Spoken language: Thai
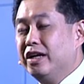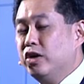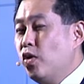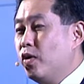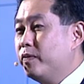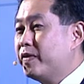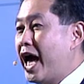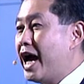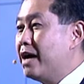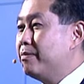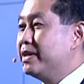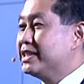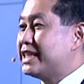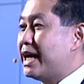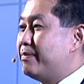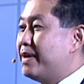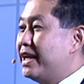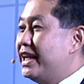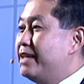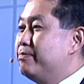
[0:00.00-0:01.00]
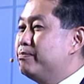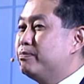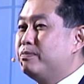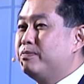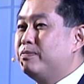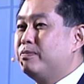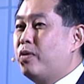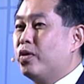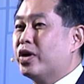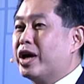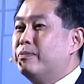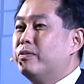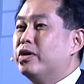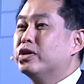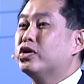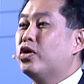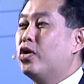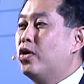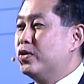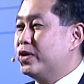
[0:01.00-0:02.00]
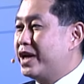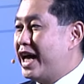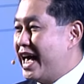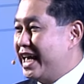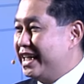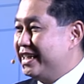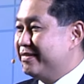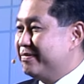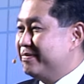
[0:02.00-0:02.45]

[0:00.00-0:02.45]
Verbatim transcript: รวมทั้งไม่สามารถเล่นโปเกมอนโกได้